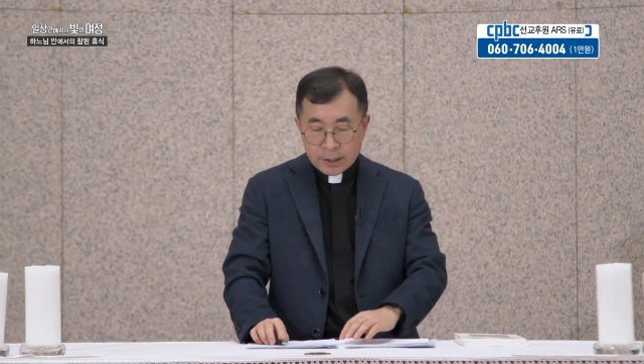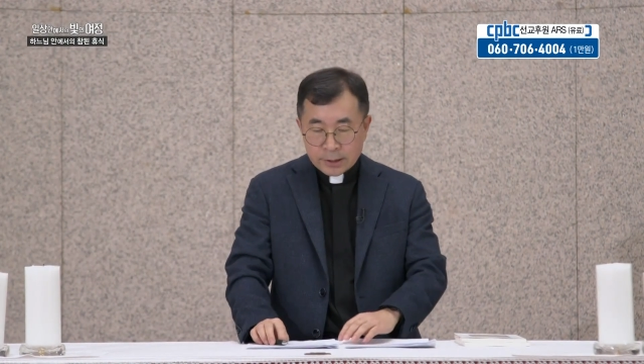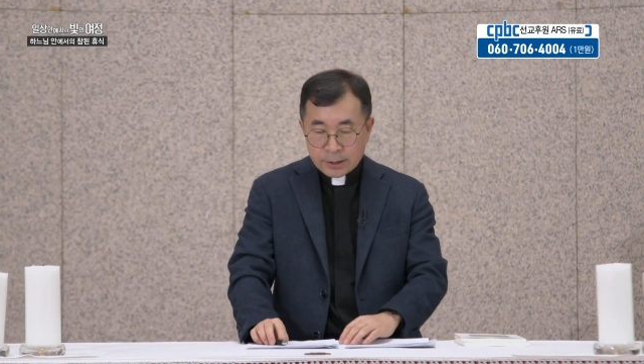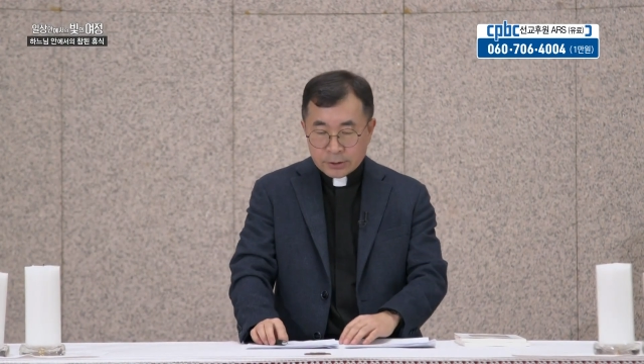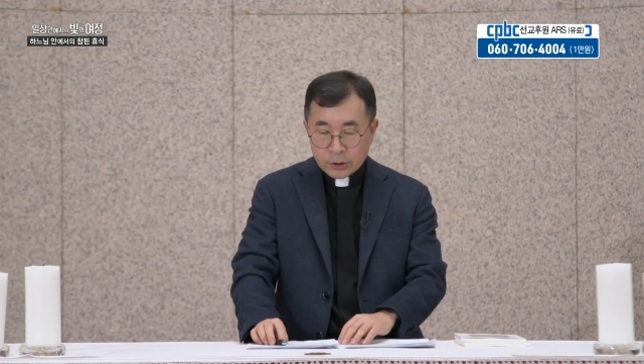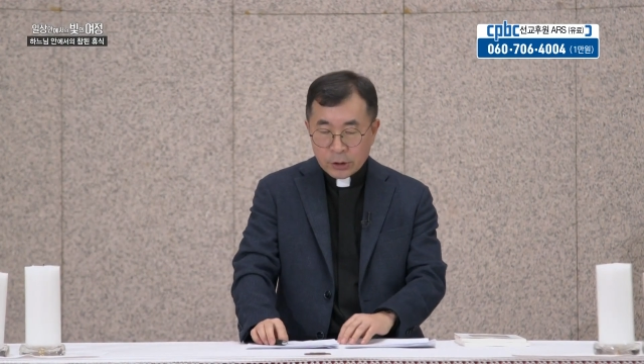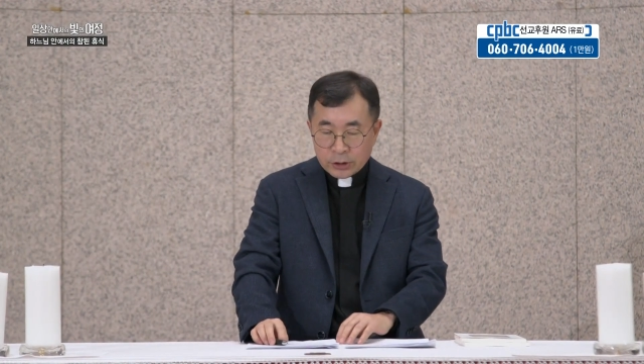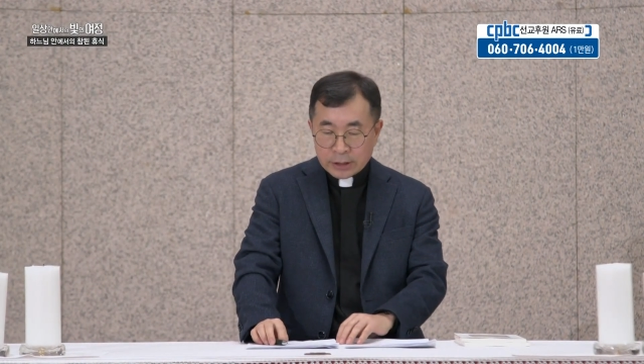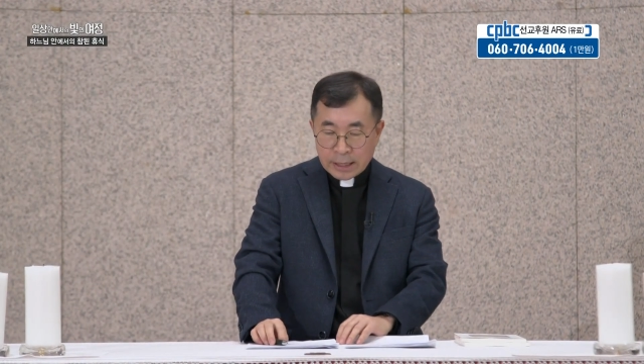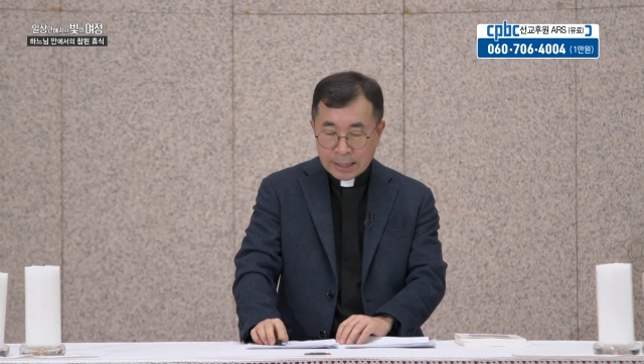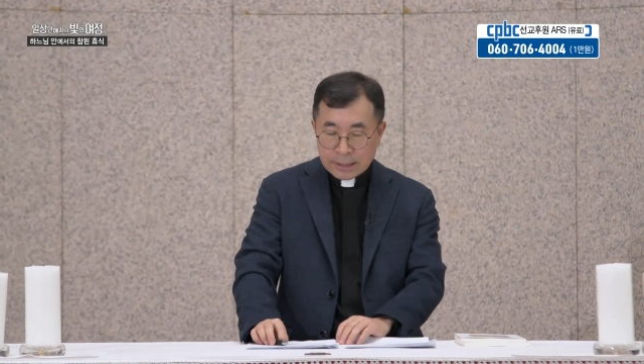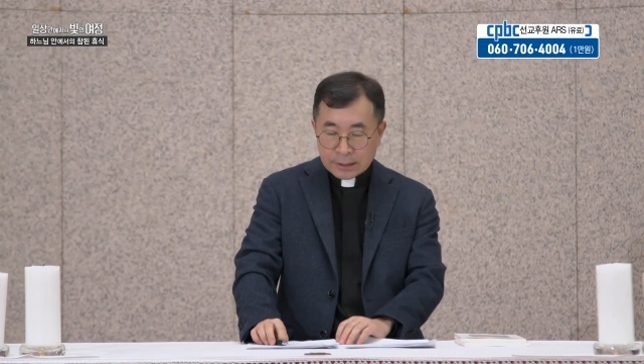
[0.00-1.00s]
그래서
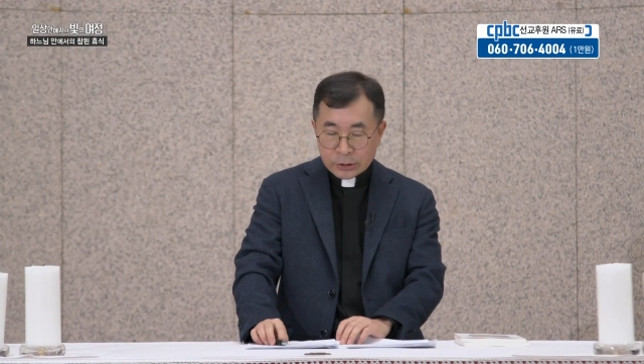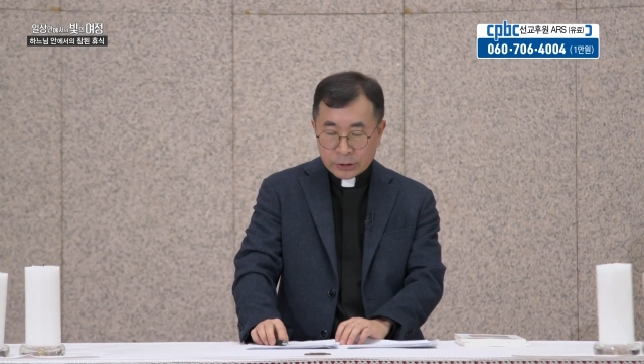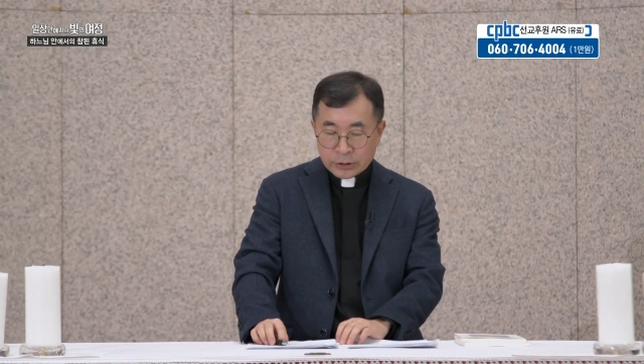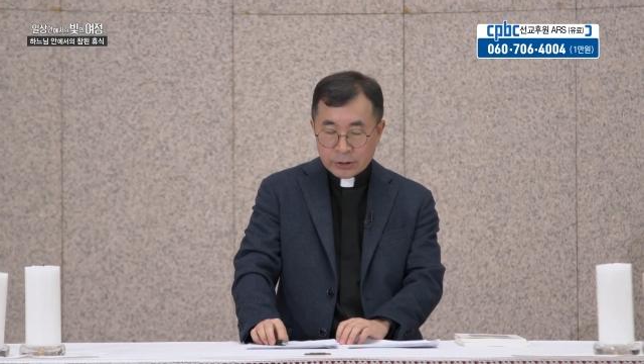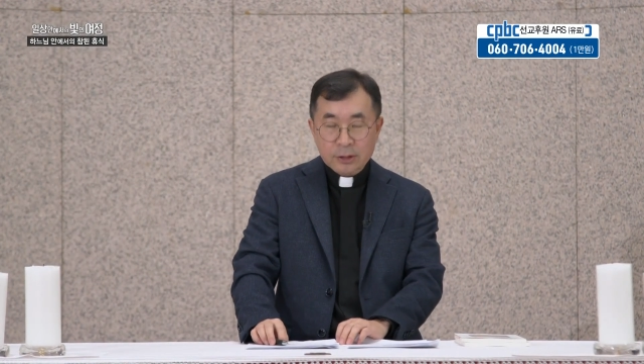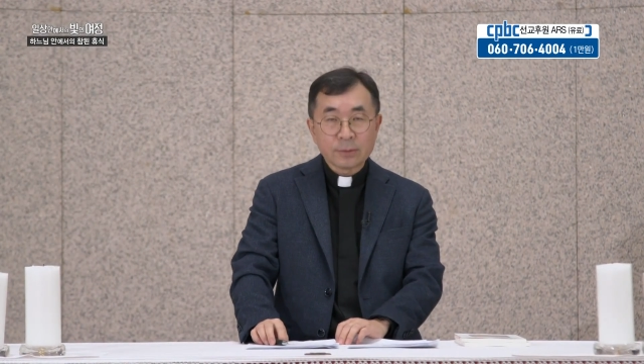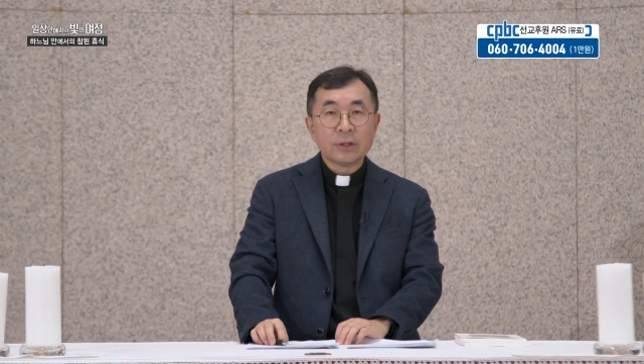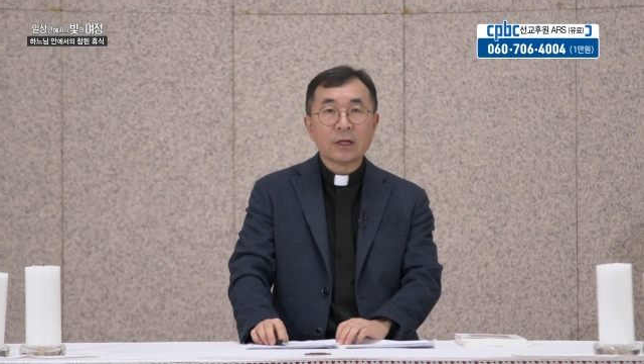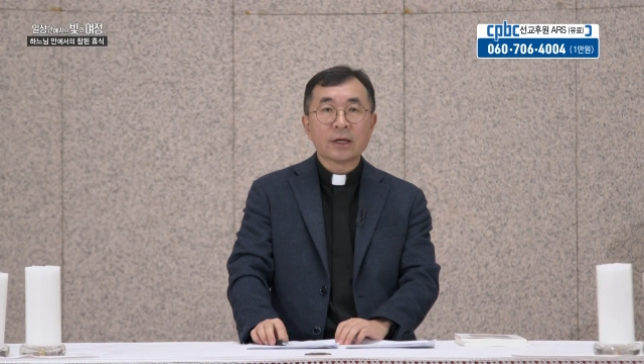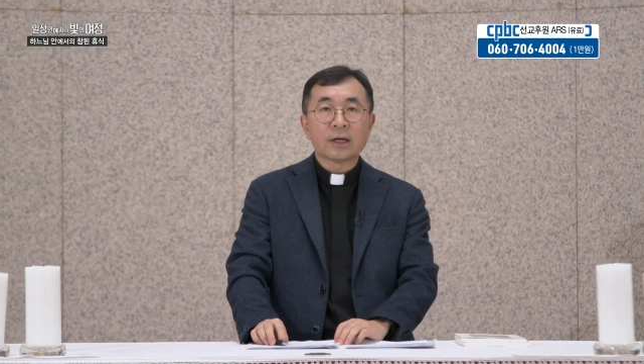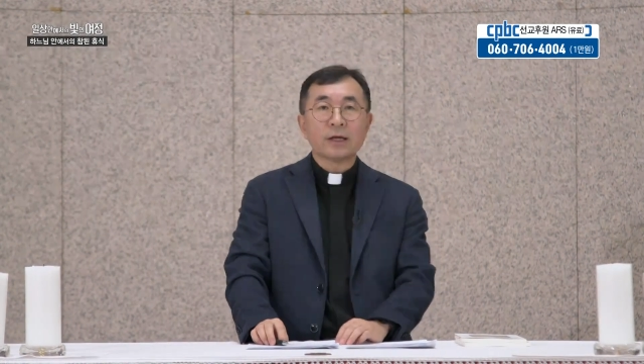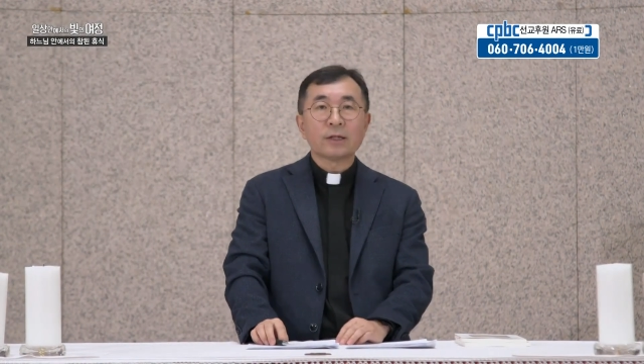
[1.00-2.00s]
여기에 하나 더
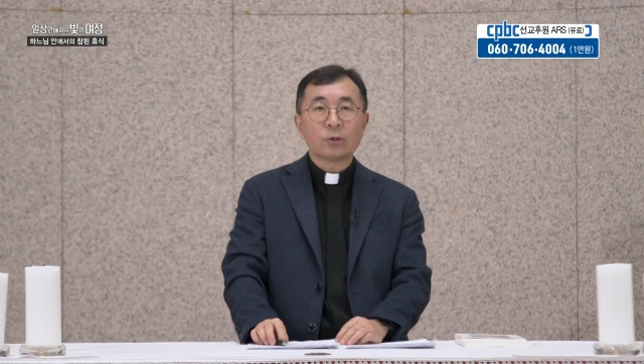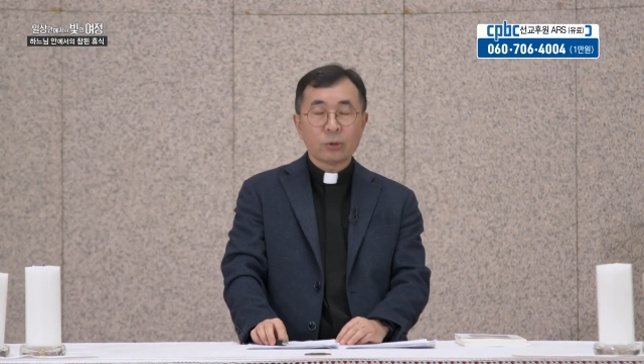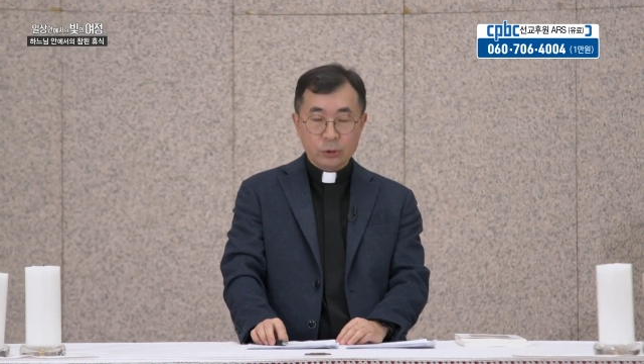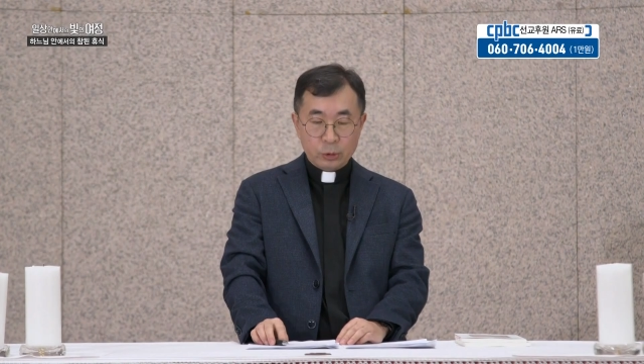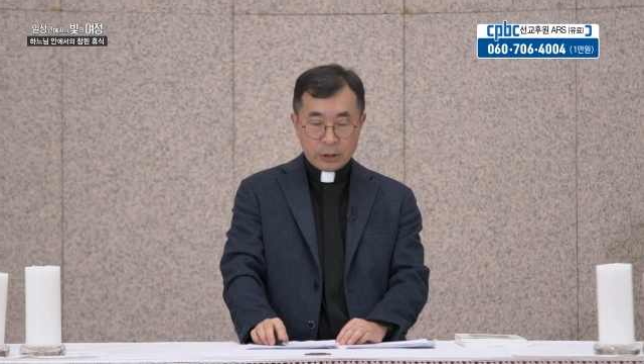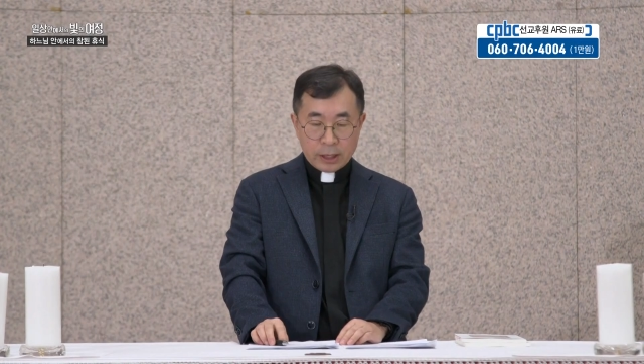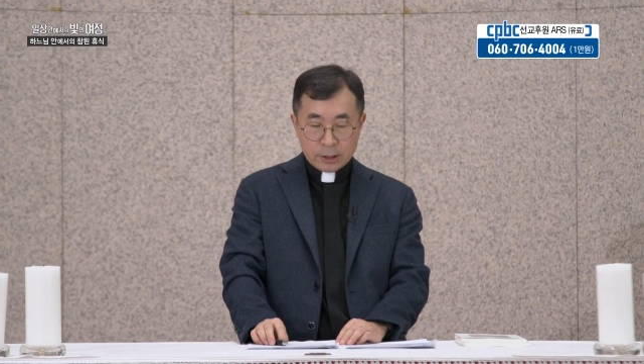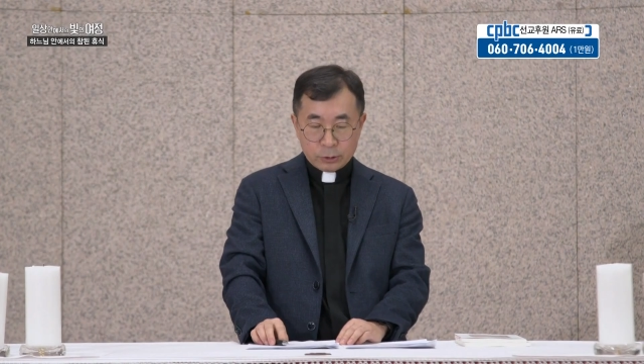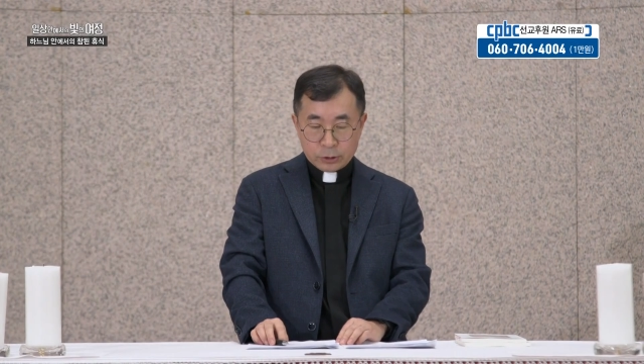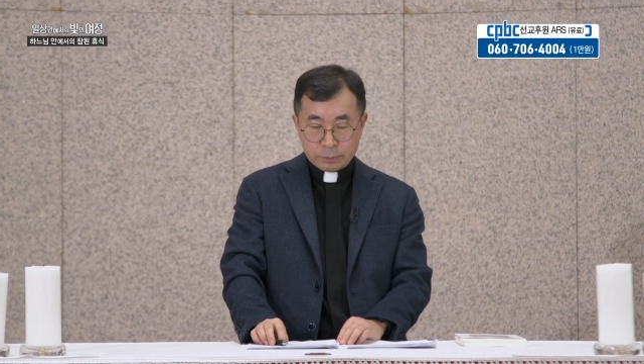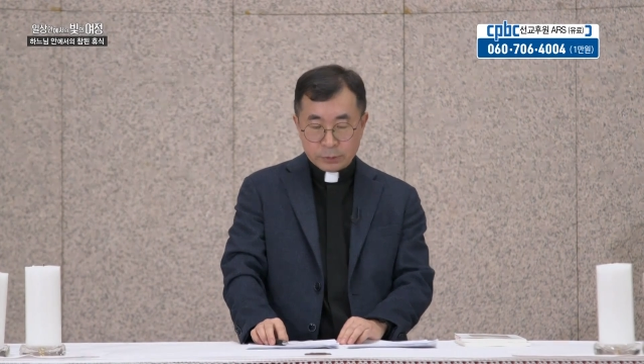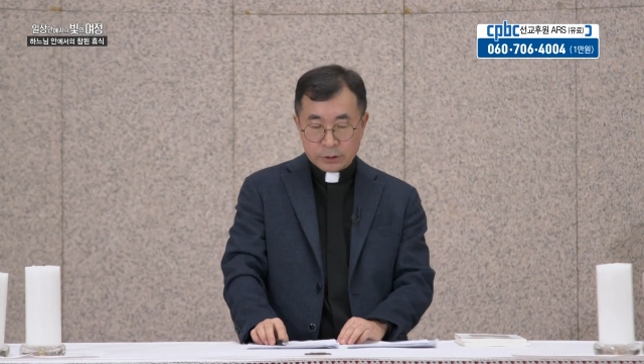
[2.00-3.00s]
여러분들에게 또 초대하고
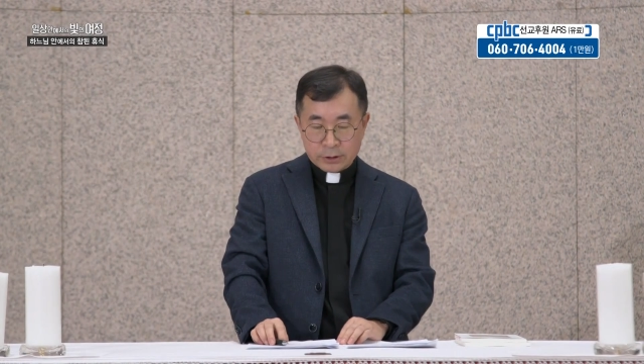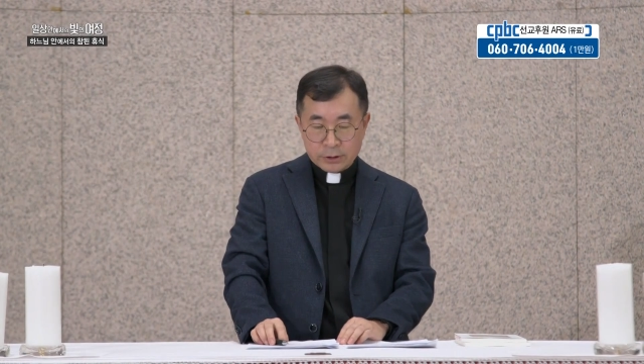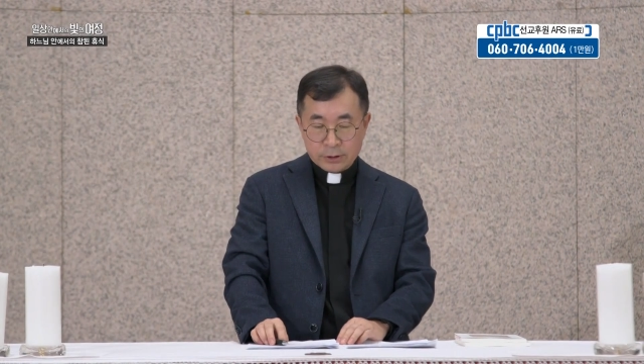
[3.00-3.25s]
싶은,